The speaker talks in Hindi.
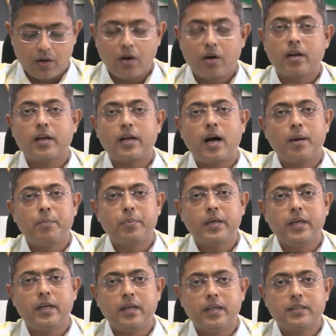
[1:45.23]
और
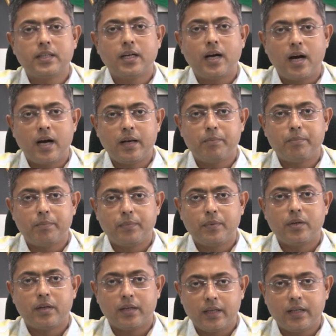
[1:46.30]
आपकी इच्छा आन
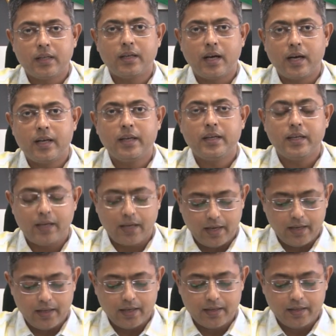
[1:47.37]
रिटर्न आने की
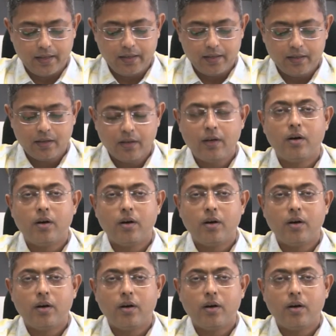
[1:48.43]
है या नहीं